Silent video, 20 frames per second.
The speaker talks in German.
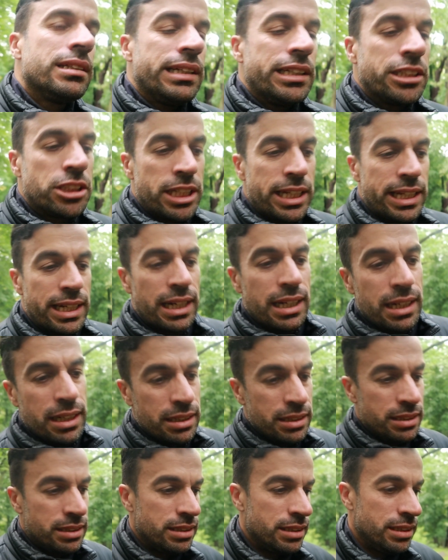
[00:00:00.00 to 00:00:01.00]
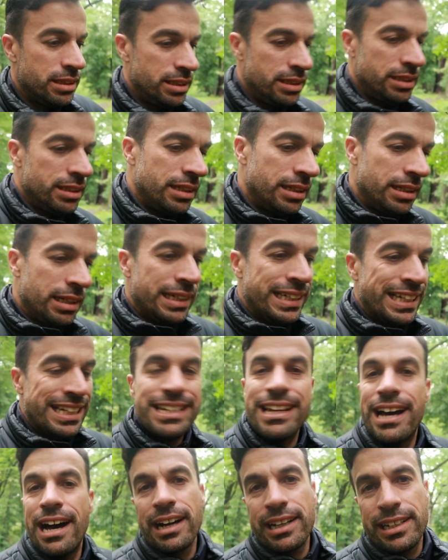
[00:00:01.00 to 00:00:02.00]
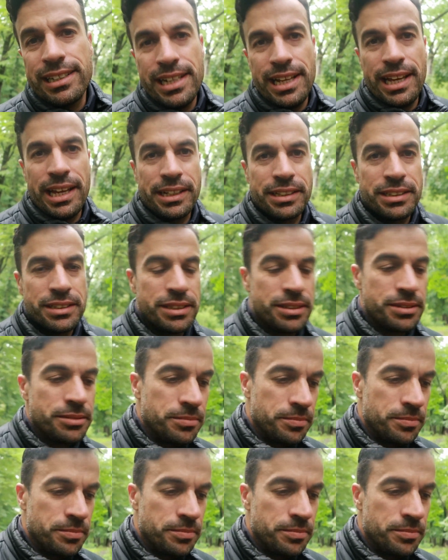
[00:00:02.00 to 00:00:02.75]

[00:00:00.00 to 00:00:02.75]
den Schläger an den Nagel hängt,